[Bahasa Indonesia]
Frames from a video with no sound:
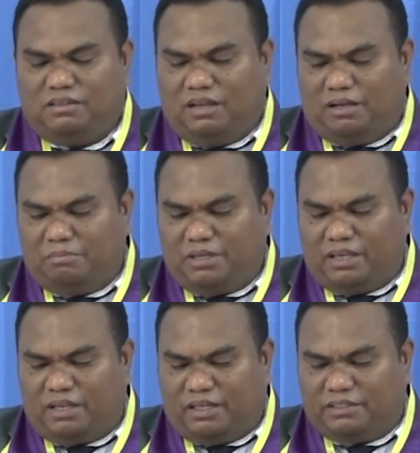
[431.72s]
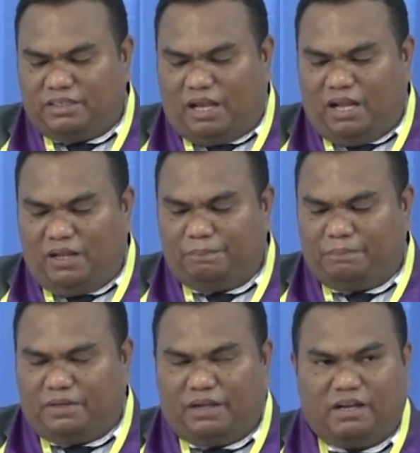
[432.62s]
Ya, mendekati Ahab
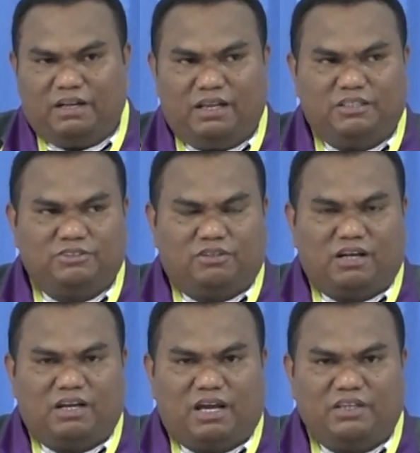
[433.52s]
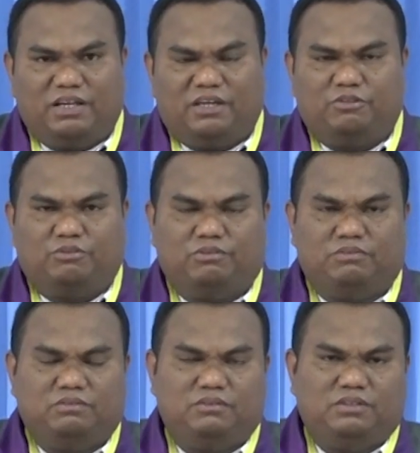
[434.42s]
yang adalah seorang raja itu
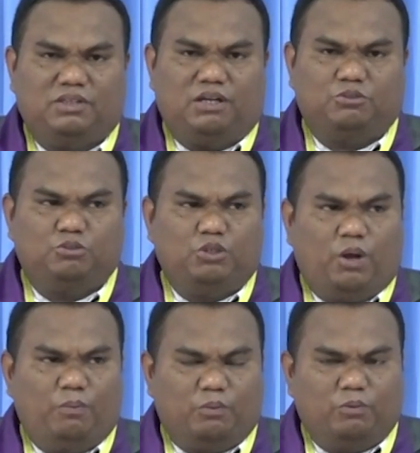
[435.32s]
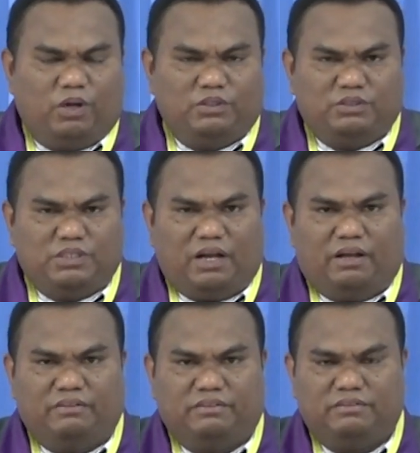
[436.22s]
yang juga berbuat
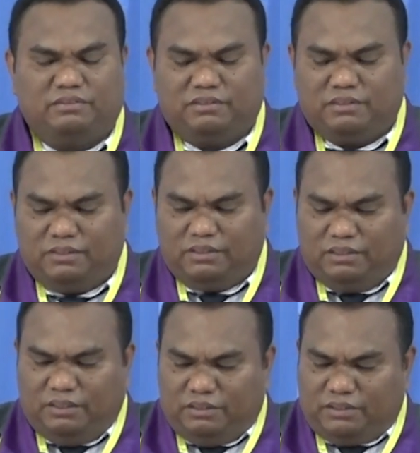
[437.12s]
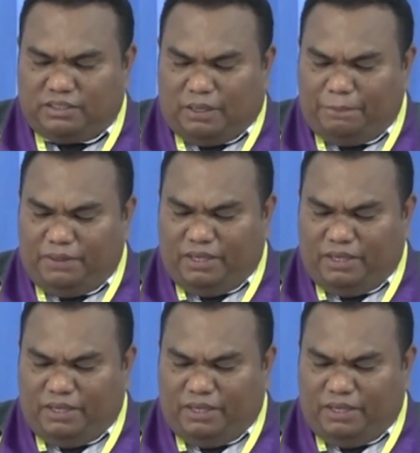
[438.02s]
jahat. Tetapi